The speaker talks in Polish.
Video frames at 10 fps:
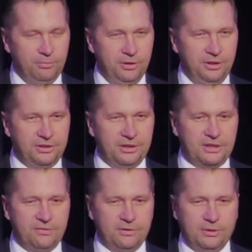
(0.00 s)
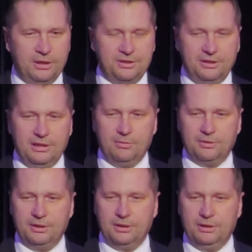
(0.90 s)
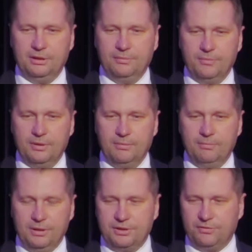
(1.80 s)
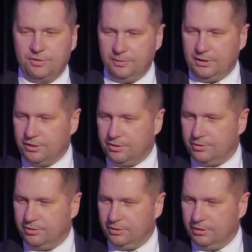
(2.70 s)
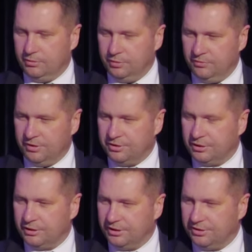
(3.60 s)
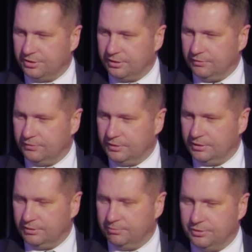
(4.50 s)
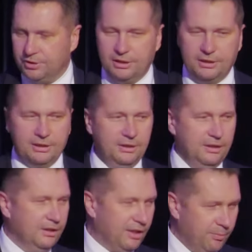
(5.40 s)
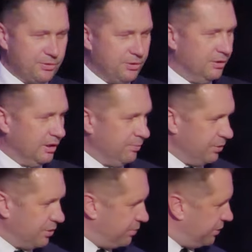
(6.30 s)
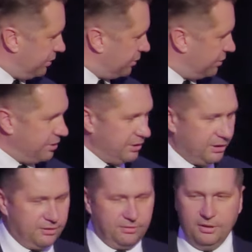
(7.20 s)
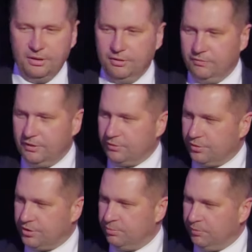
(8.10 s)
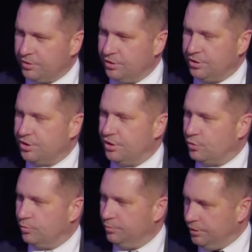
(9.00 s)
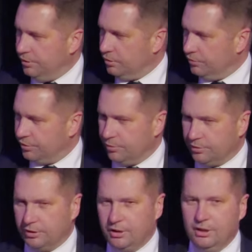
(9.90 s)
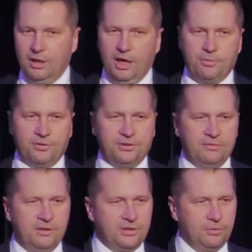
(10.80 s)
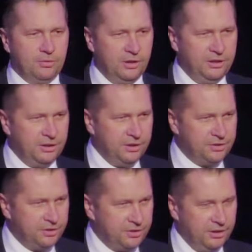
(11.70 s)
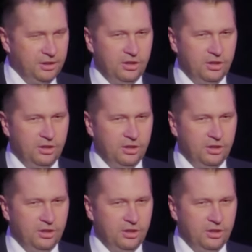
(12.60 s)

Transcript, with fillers: Ministerstwo Edukacji i Nauki będzie wspierać Uniwersytet Kaliski w tym dziele. Na początek proszę przyjąć czek o wartości powyżej 10 milionów złotych, a procedowane są kolejne decyzje,